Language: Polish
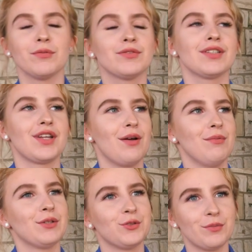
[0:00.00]
powtarzałam
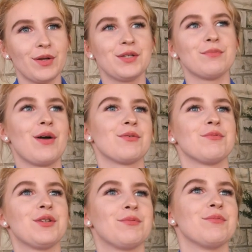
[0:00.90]
lektur, bo ja się
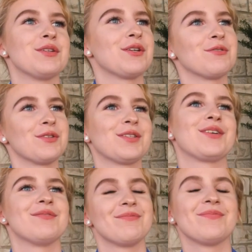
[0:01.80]
bałam, że
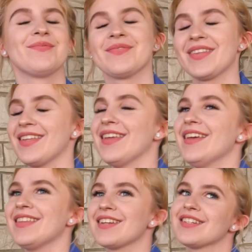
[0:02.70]

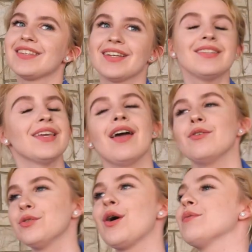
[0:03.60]
to Także tak nie,
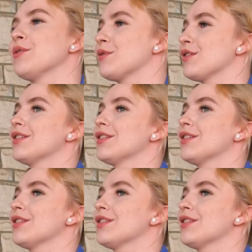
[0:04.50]
uczyłam się przez